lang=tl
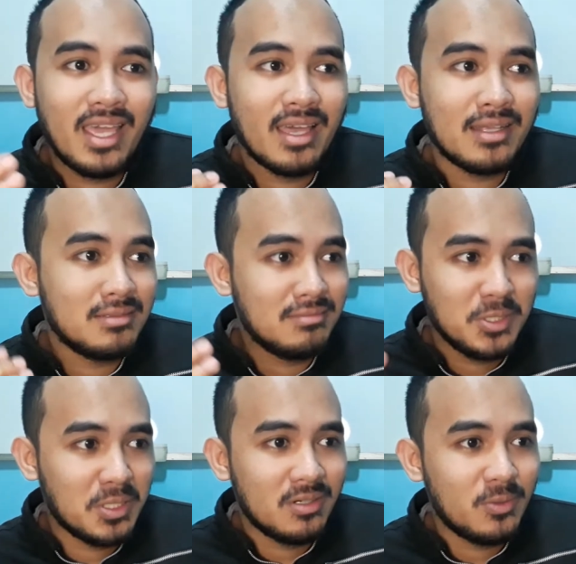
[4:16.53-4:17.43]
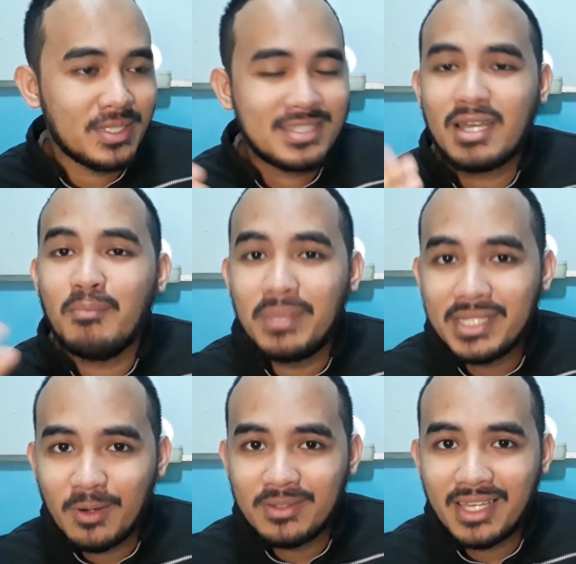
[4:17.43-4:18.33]
uh, you know, with somebody
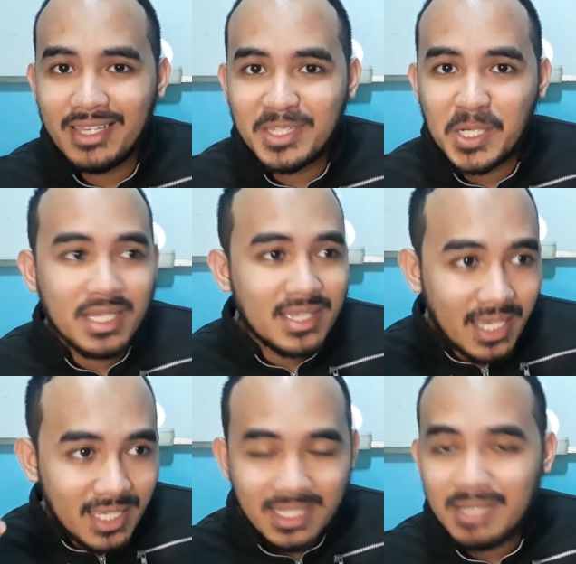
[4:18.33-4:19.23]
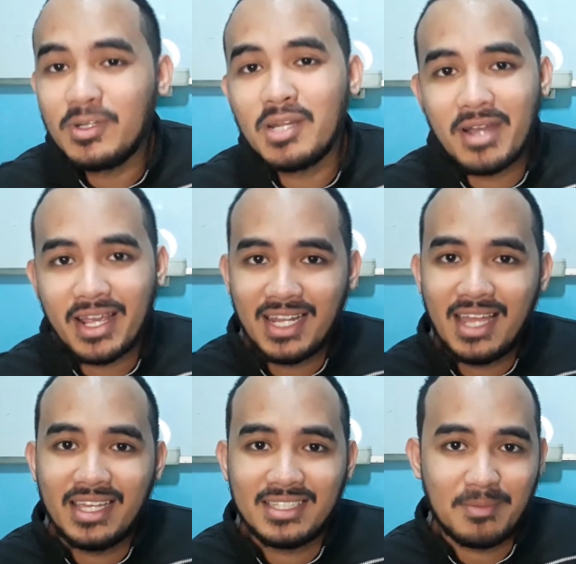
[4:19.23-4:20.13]
on the internet na hindi mo naman
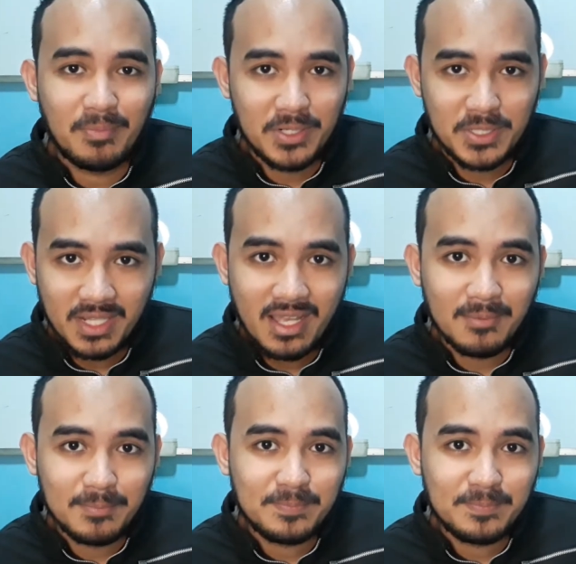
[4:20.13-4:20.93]
kilala as a personal.